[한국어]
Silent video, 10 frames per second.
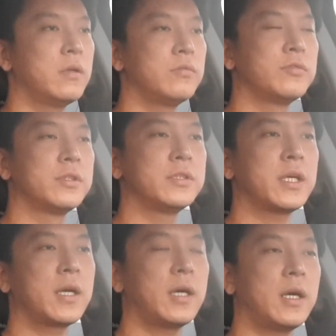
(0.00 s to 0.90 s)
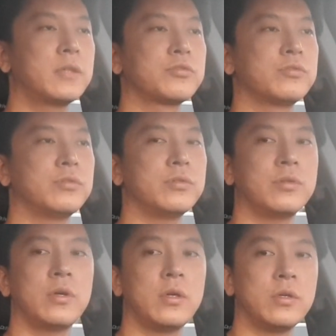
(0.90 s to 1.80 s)
우리은행에 가가지고
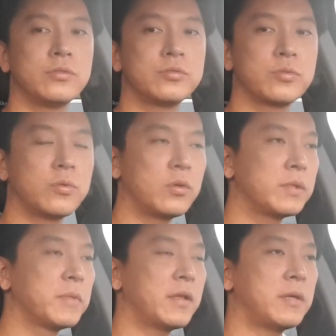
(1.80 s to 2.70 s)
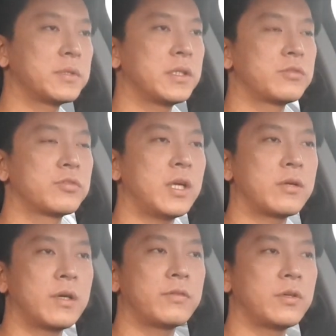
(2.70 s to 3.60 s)
중공공 임대사업자 대출
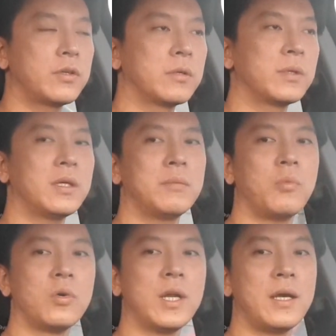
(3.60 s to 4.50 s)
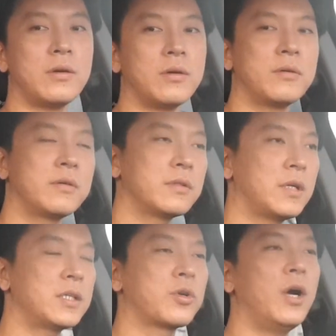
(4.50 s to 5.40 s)
하러 왔어요 이러면 몰라요
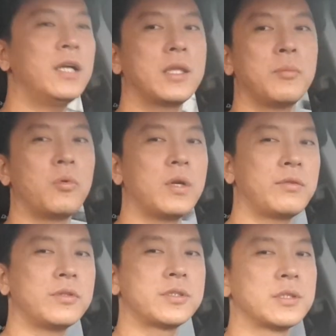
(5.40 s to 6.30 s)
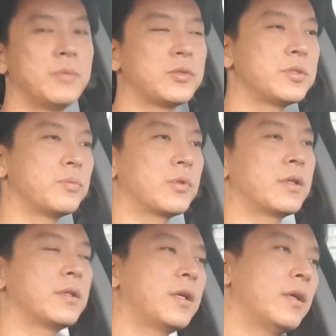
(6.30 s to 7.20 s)
아저할 때는 몰랐어요 지금은 어떤지
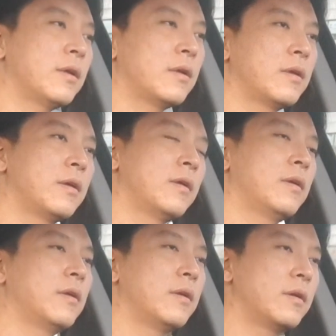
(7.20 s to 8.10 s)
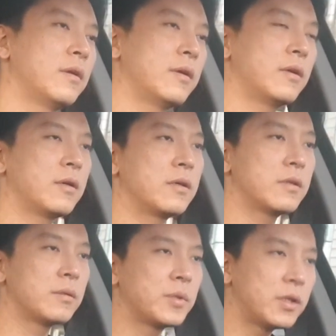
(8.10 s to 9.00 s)
모르겠는데
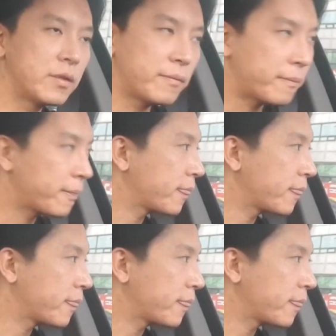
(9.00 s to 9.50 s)
그러면